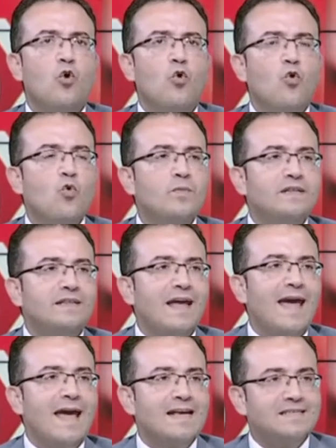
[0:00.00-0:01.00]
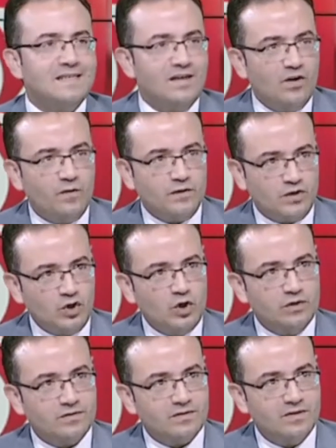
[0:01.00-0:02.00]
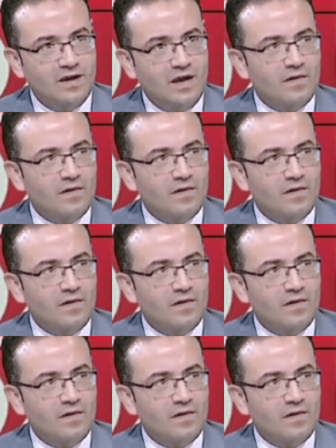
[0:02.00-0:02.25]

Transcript: هجوم انتهازي للفطريات